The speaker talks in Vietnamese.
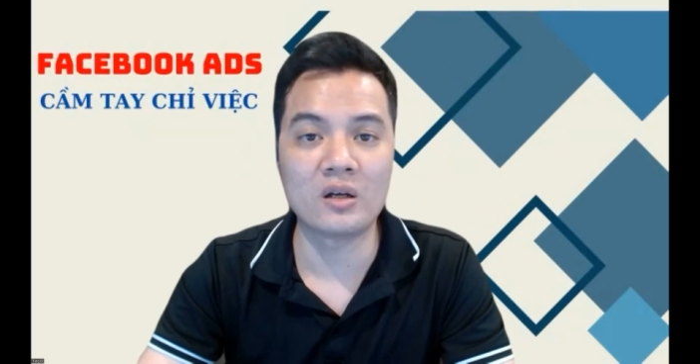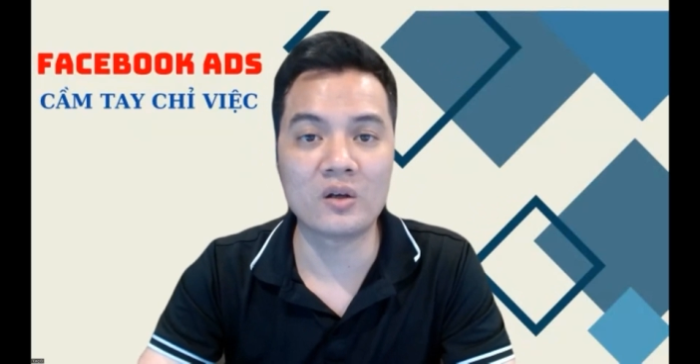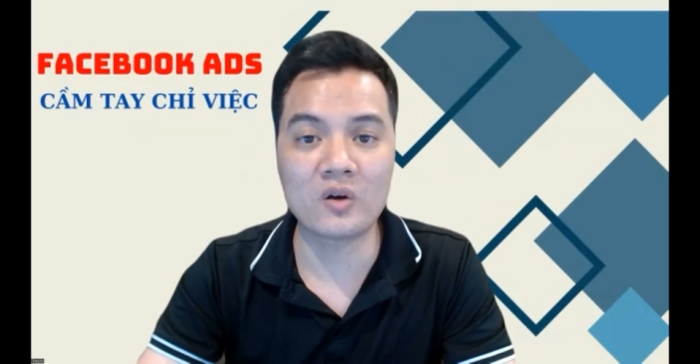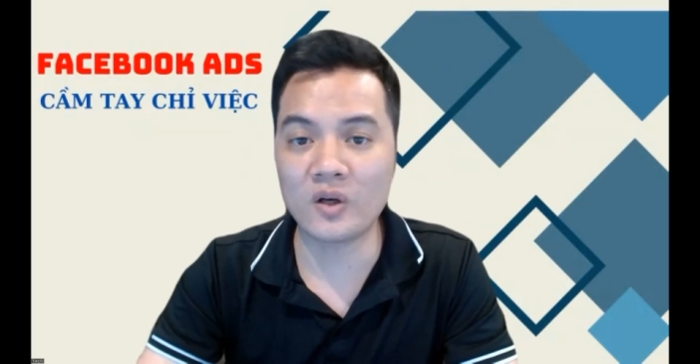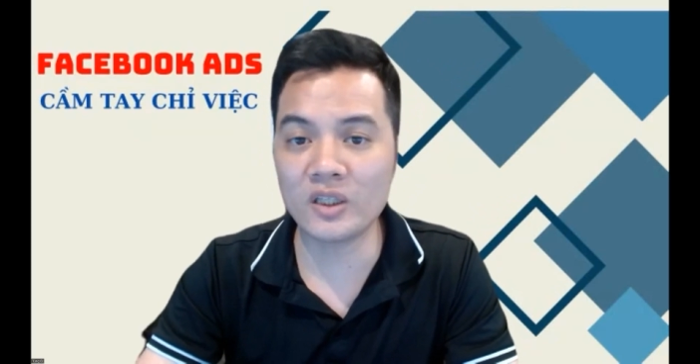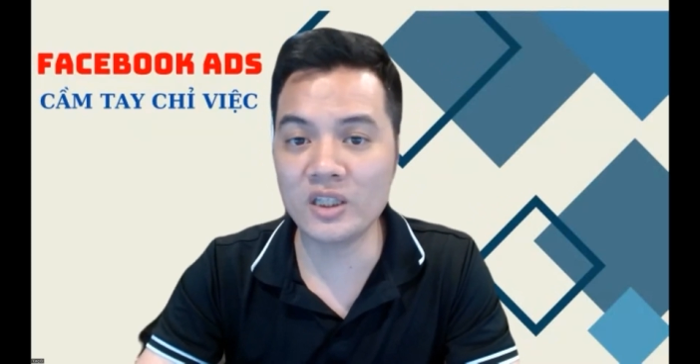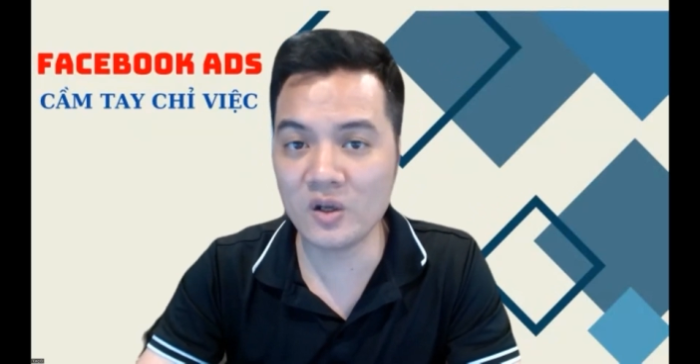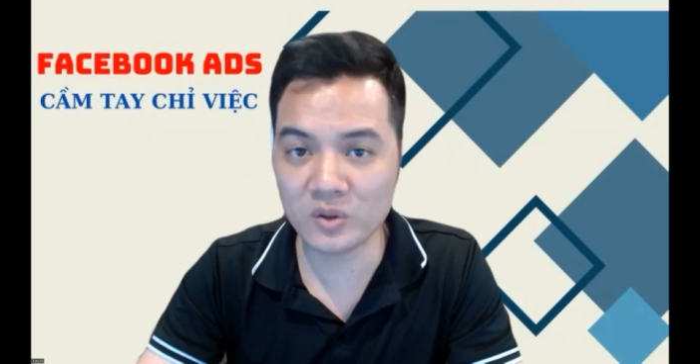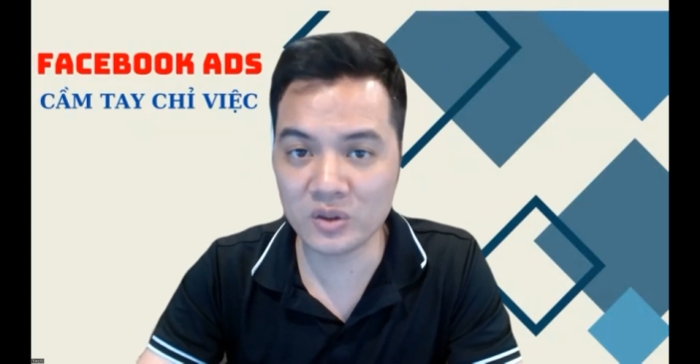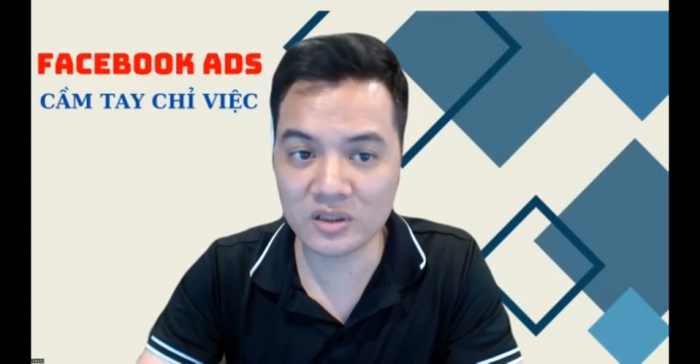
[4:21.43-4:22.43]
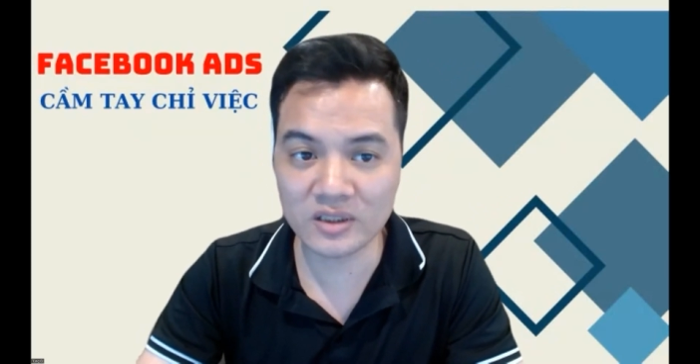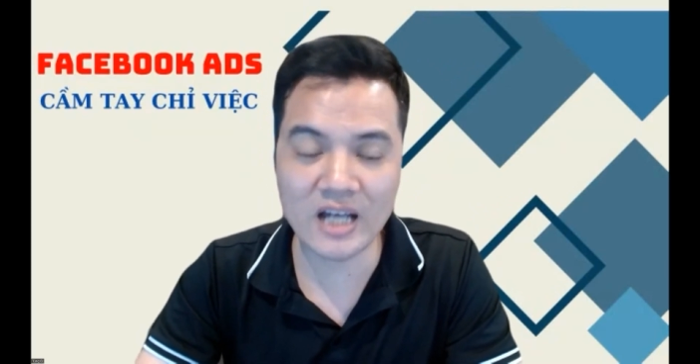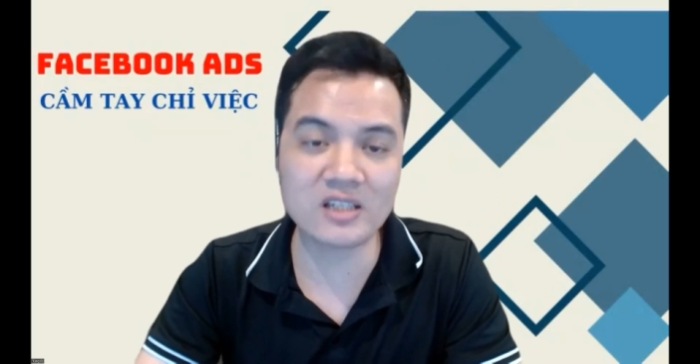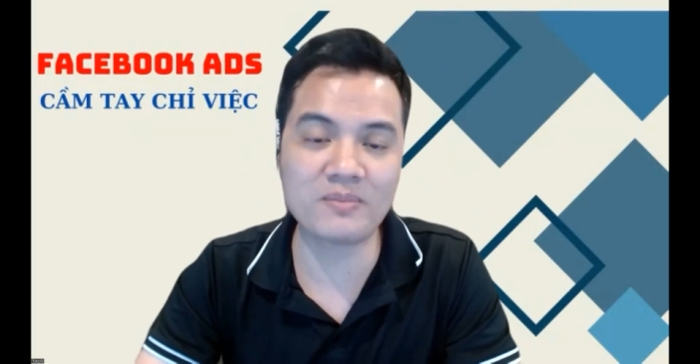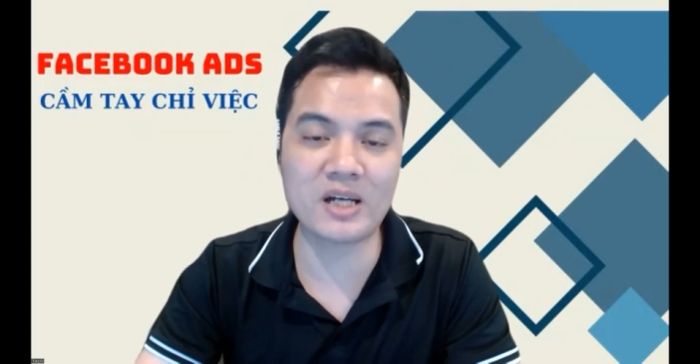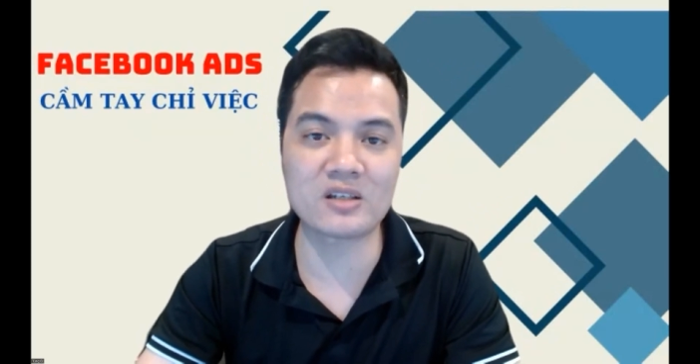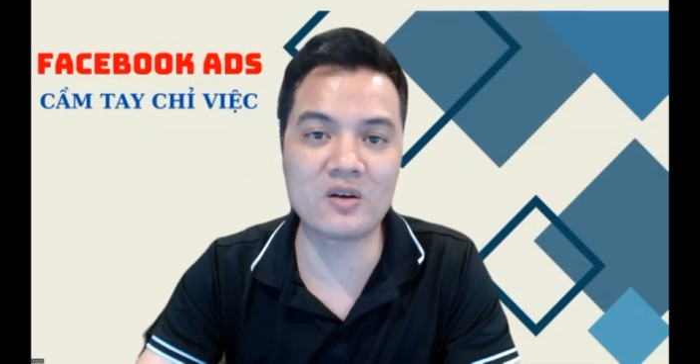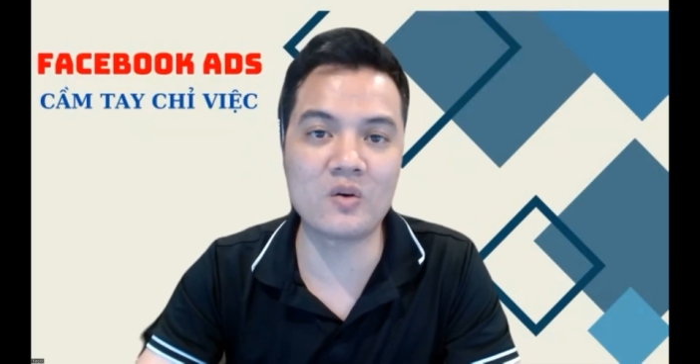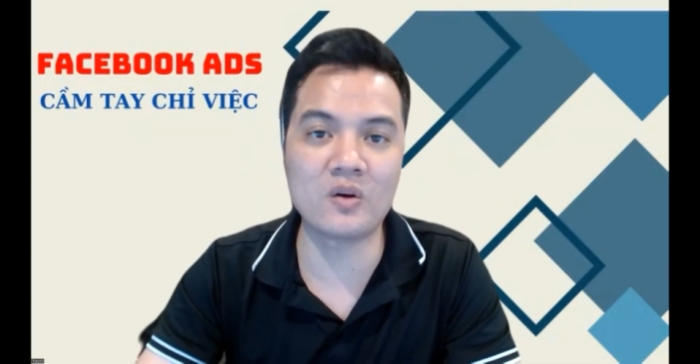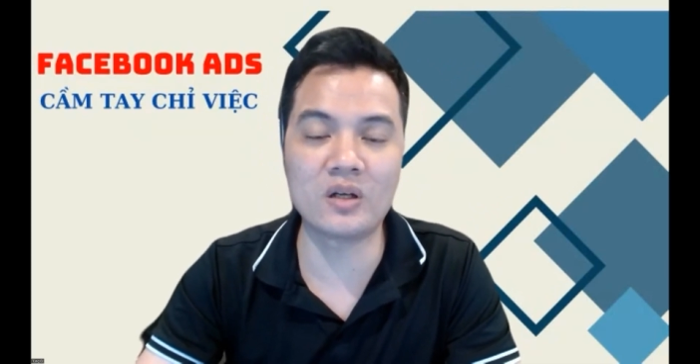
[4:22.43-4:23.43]
nó có nhiều tương tác trên mạng
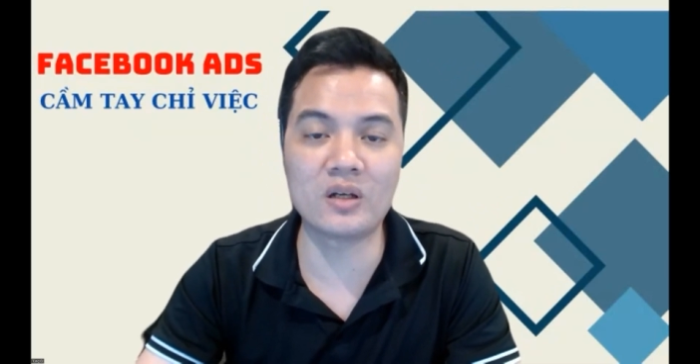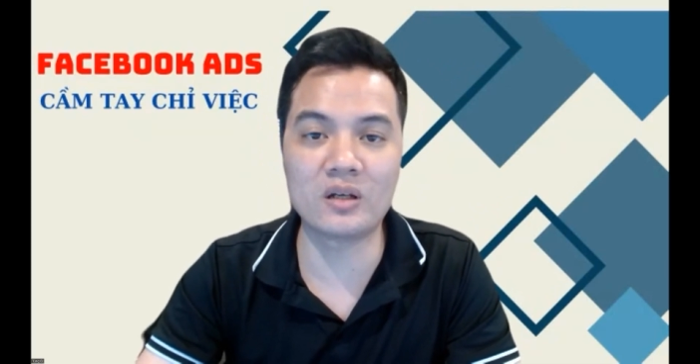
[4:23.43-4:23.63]
xã hội,